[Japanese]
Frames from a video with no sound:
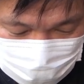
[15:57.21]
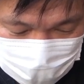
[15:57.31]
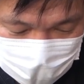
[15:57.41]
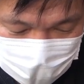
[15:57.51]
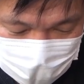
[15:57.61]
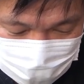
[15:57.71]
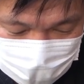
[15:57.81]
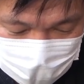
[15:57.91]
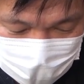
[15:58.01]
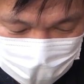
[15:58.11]
さあ
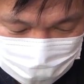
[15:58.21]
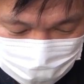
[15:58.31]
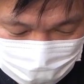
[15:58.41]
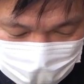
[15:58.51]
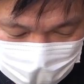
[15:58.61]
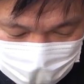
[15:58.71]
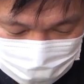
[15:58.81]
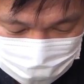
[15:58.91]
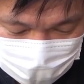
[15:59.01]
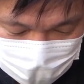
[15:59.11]
さあどこにあ
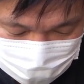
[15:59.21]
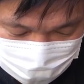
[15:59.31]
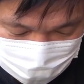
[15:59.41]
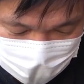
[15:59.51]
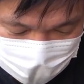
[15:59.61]
るんでしょうか